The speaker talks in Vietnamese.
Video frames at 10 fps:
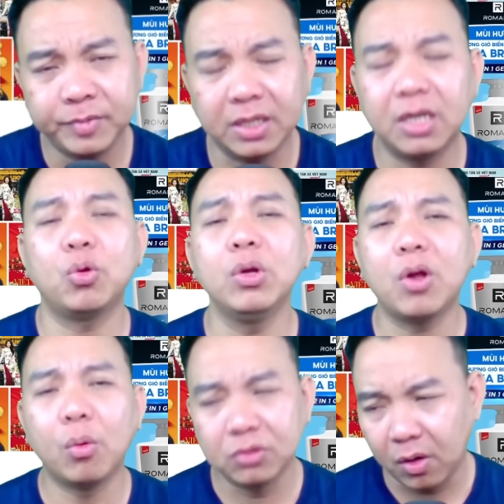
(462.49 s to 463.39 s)
Cho nên cuối
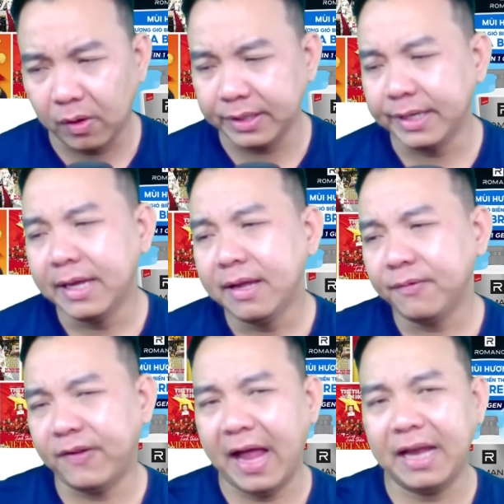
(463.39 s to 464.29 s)
cùng rồi
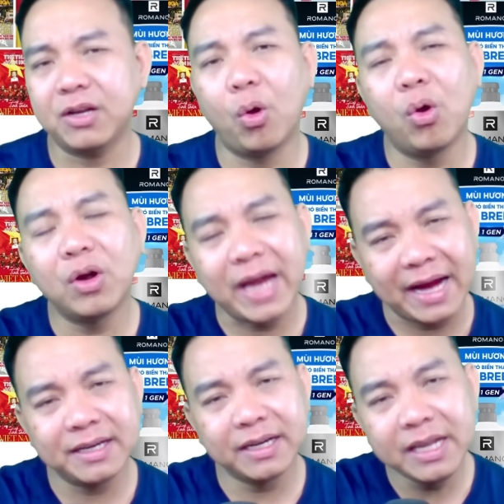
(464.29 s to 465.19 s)
phải cố
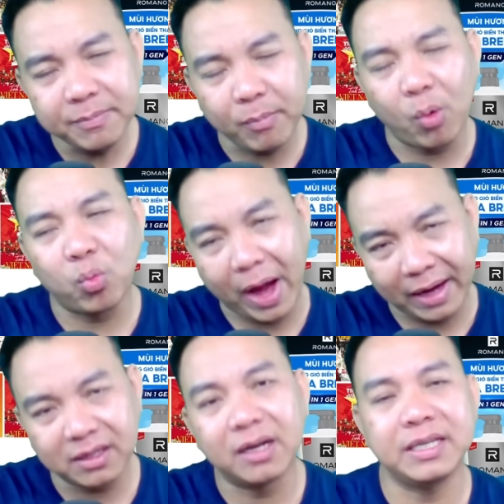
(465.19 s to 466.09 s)
gắng đi một
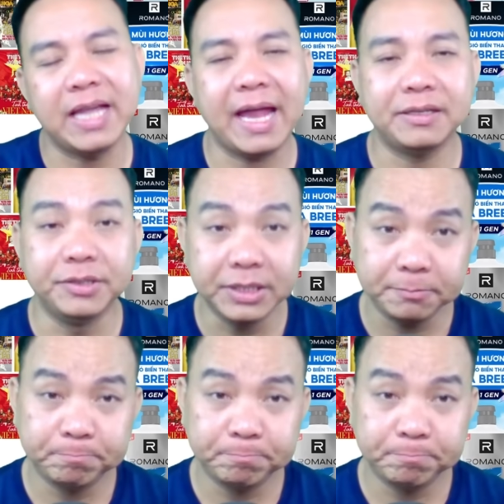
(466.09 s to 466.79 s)
khoảng thời gian nữa.